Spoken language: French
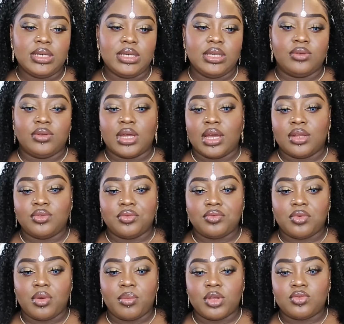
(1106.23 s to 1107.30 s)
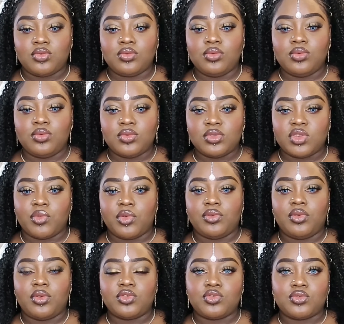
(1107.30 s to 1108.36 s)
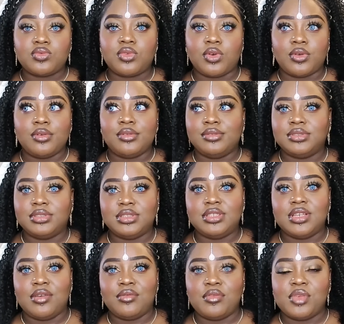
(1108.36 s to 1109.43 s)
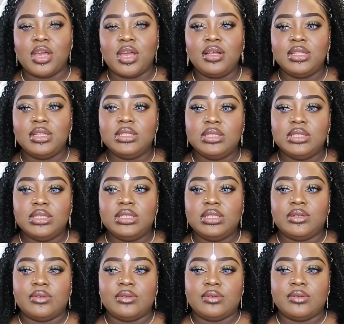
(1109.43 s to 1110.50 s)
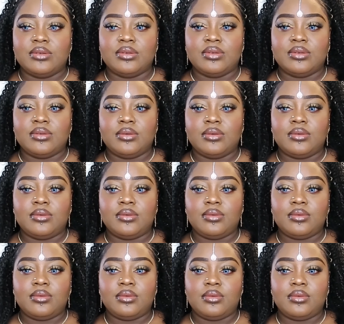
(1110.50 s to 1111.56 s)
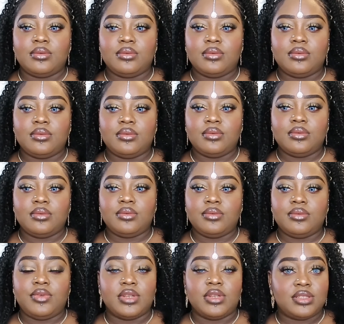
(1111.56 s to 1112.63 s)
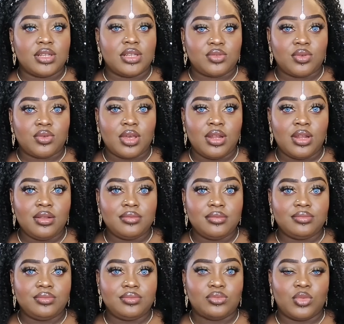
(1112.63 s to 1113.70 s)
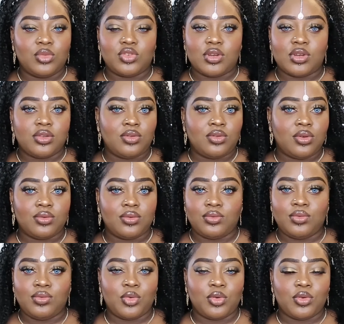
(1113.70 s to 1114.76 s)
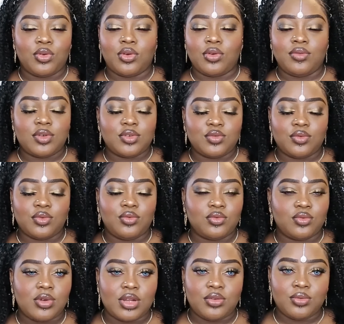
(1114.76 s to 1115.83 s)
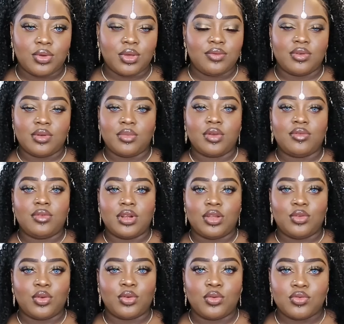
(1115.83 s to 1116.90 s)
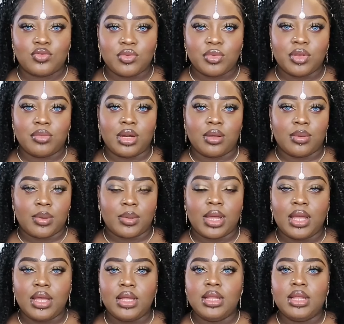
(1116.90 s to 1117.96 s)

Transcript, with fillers: Et on a hâte de voir, bah, du coup, le deuxième enfant un jour, euh, si elle veut bien. Euh, félicitations à elle. Moi, je l'adore de tout mon cœur. Enfin, je vais toujours l'adorer. Enfin, bref, on adore que Dieu, mais blablabla.